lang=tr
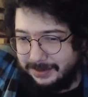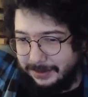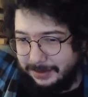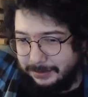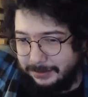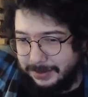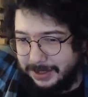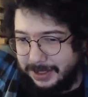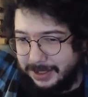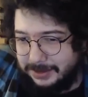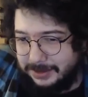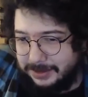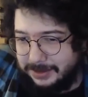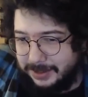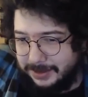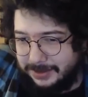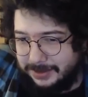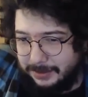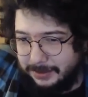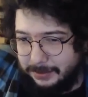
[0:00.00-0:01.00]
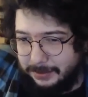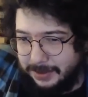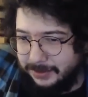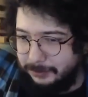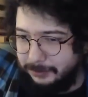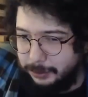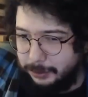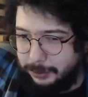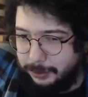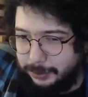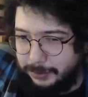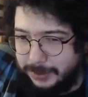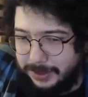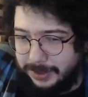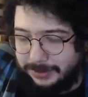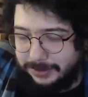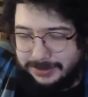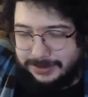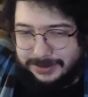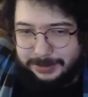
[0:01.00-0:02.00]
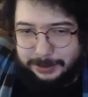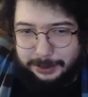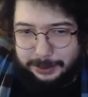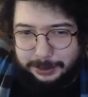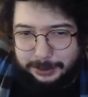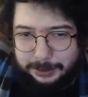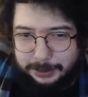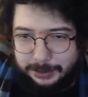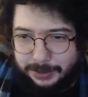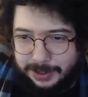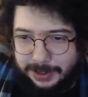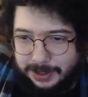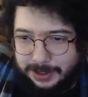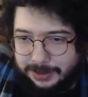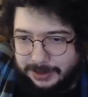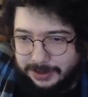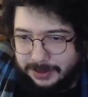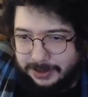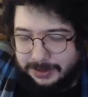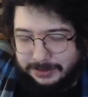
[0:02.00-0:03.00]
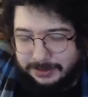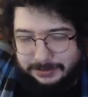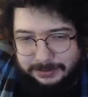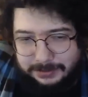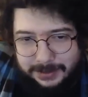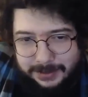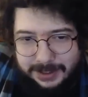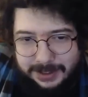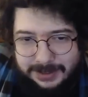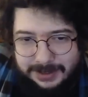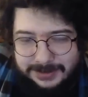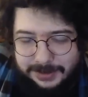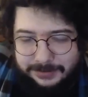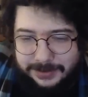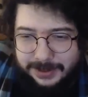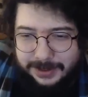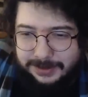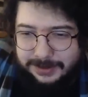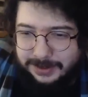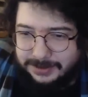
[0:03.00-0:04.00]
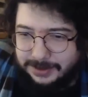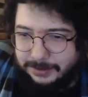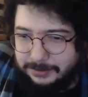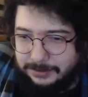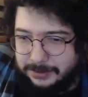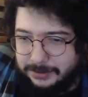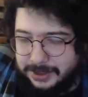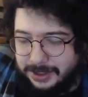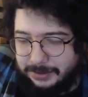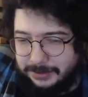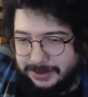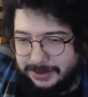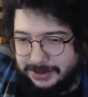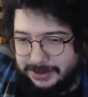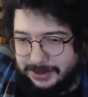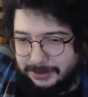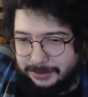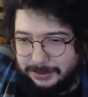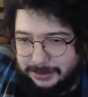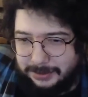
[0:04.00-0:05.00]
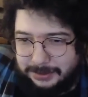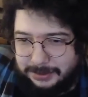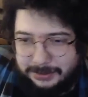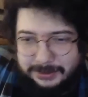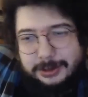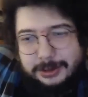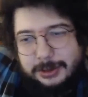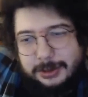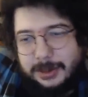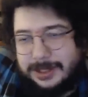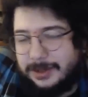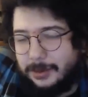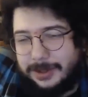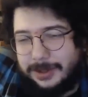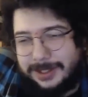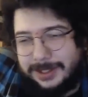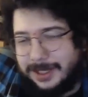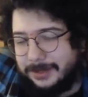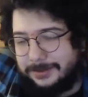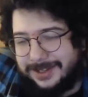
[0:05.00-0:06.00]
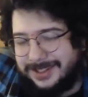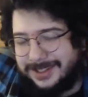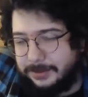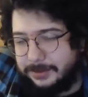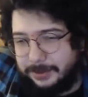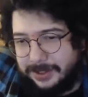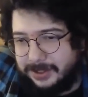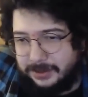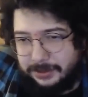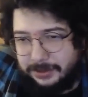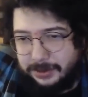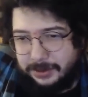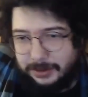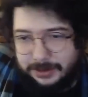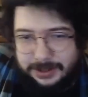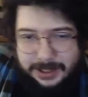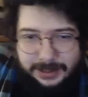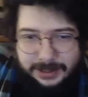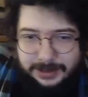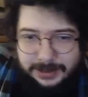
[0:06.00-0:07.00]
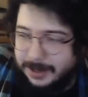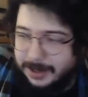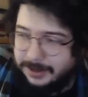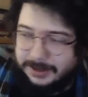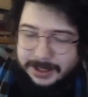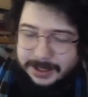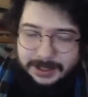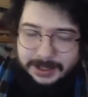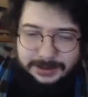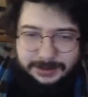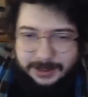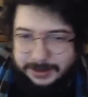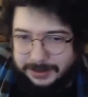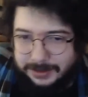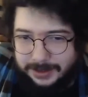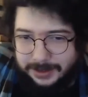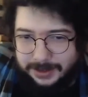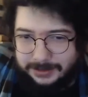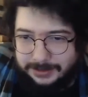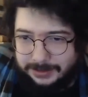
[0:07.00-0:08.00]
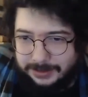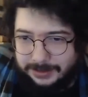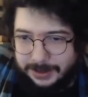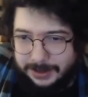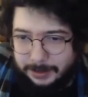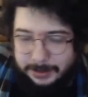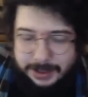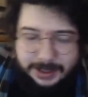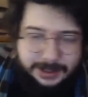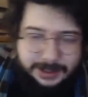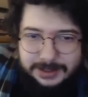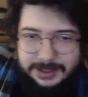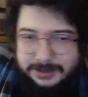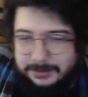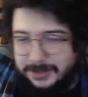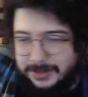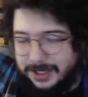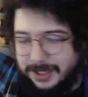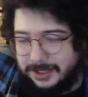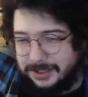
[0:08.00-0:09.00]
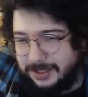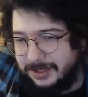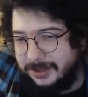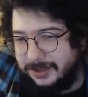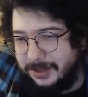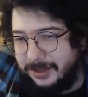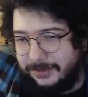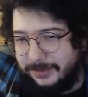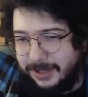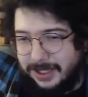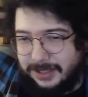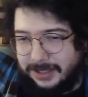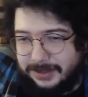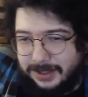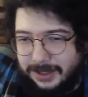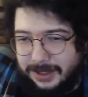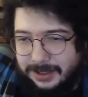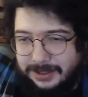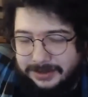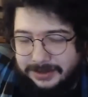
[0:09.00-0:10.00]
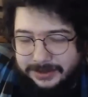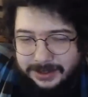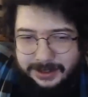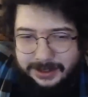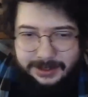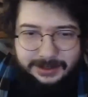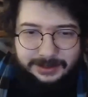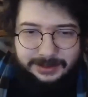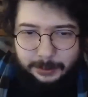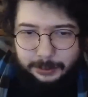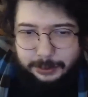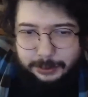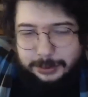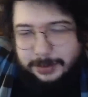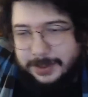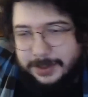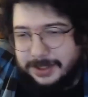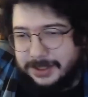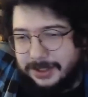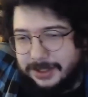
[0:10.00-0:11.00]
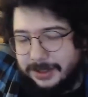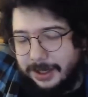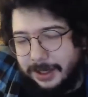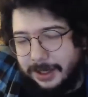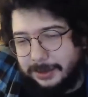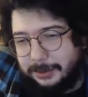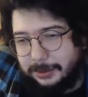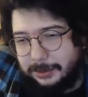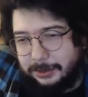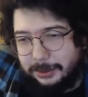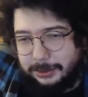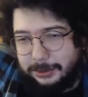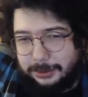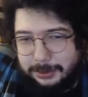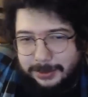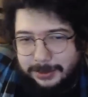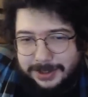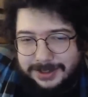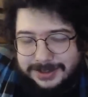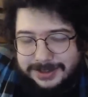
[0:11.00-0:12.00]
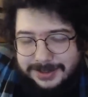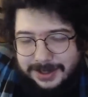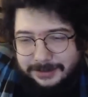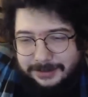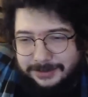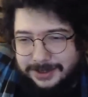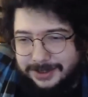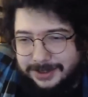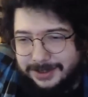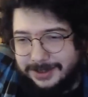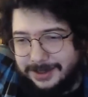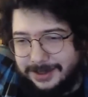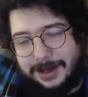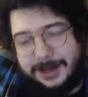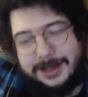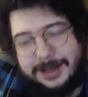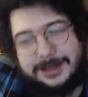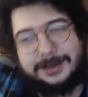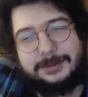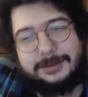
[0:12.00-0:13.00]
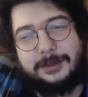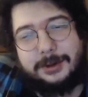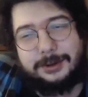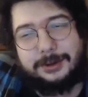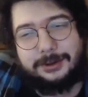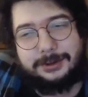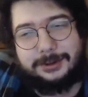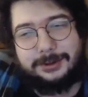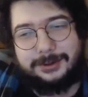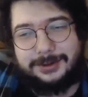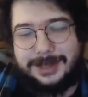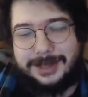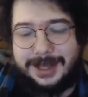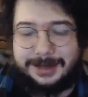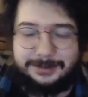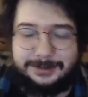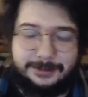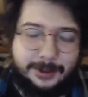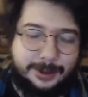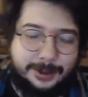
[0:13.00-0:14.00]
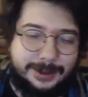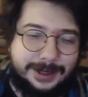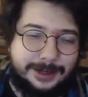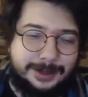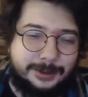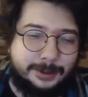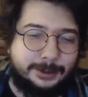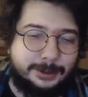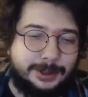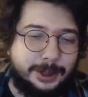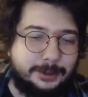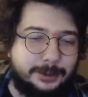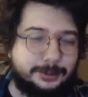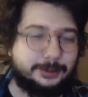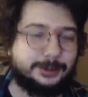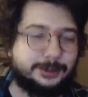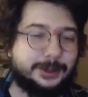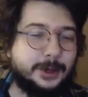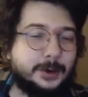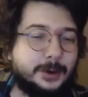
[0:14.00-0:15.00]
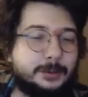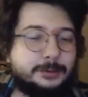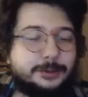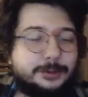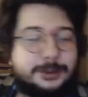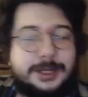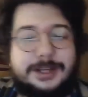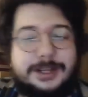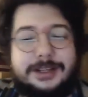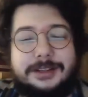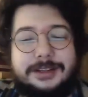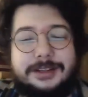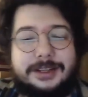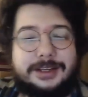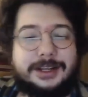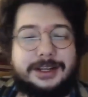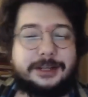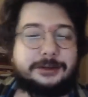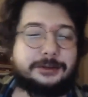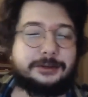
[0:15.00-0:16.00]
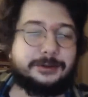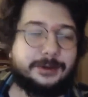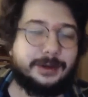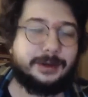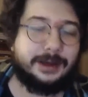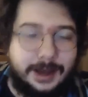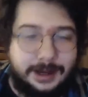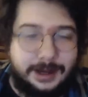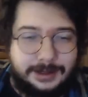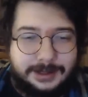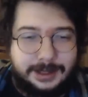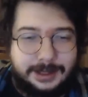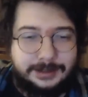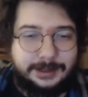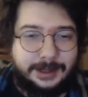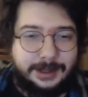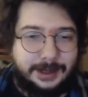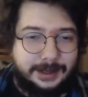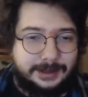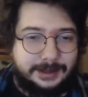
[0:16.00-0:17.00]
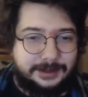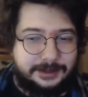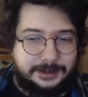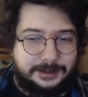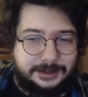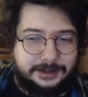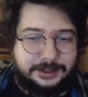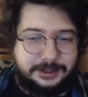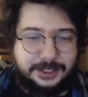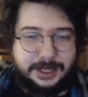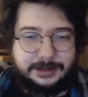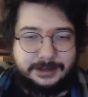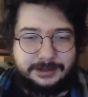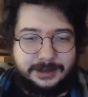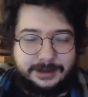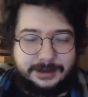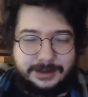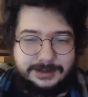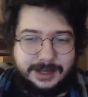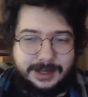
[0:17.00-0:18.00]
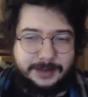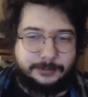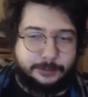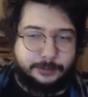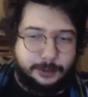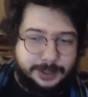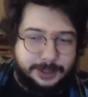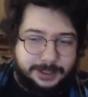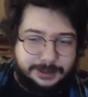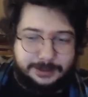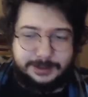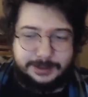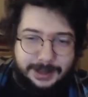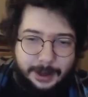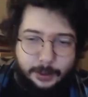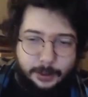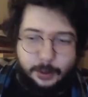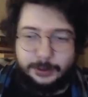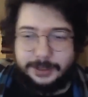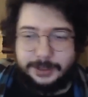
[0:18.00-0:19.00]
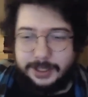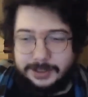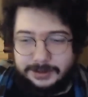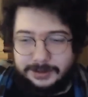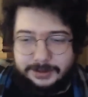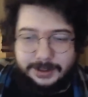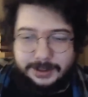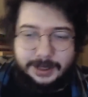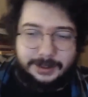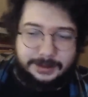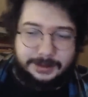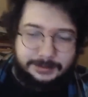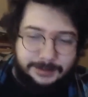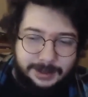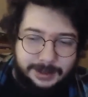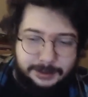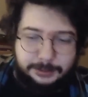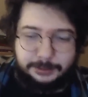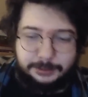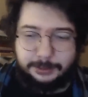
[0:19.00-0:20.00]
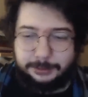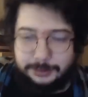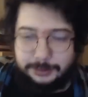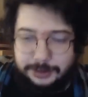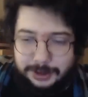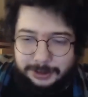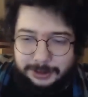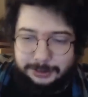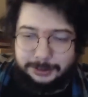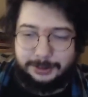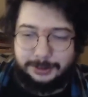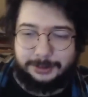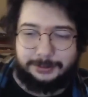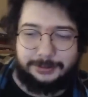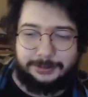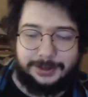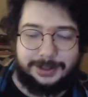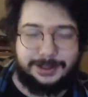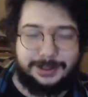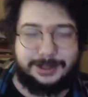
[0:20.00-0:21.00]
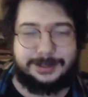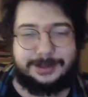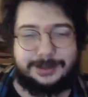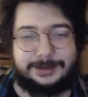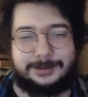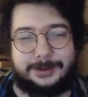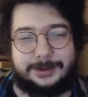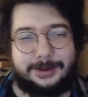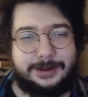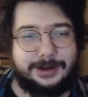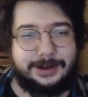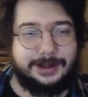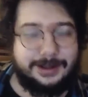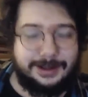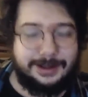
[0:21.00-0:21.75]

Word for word: Abi genç yaşta milf düşürmek nasıl bir duygu? Harika. Bayağı zafer kazanmış gibi hissediyorsun. Şu an o kadar bir esprisi yok yani akranın en nihayetinde. Ama 20 yaşında velet halinle 35'lik hatun götürmenin zevki ayrı moruk. Yani böyle yolda yürürken omuzların dikleşiyor. Arkada cendere senfonik yani orkestral versiyonu çalıyor falan. Evet.